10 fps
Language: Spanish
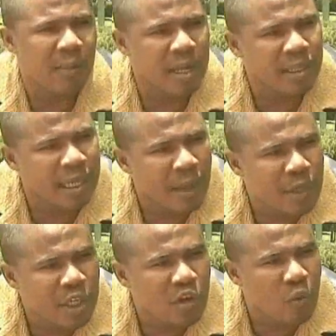que él me entrega
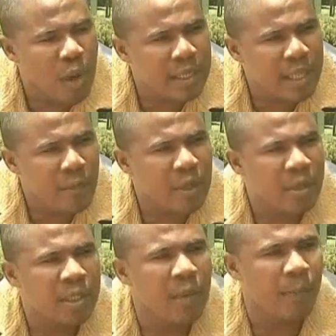a mí 50
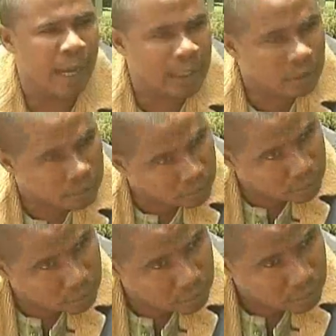millones de pesos,
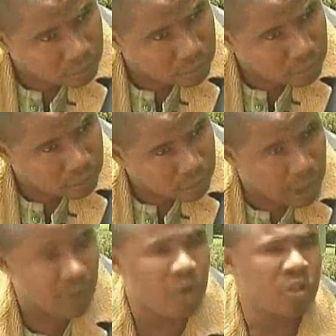
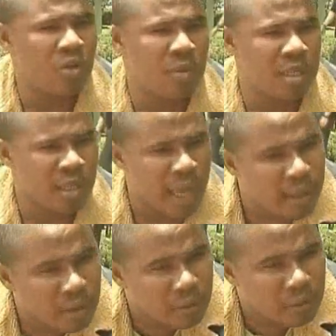que no estoy
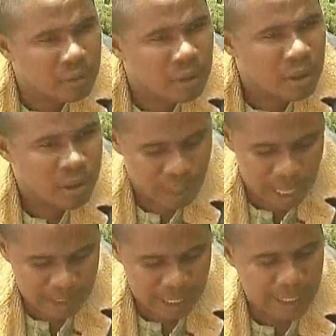mintiendo.
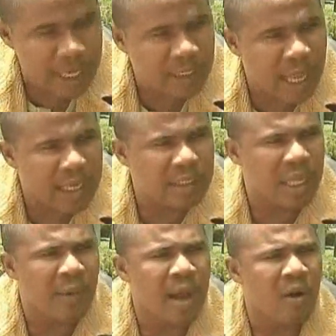Estaba caquetada y
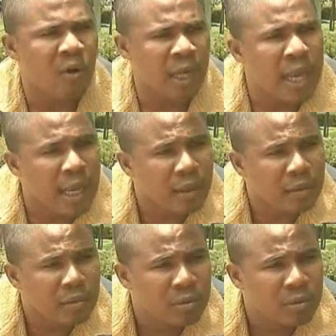estaba oreja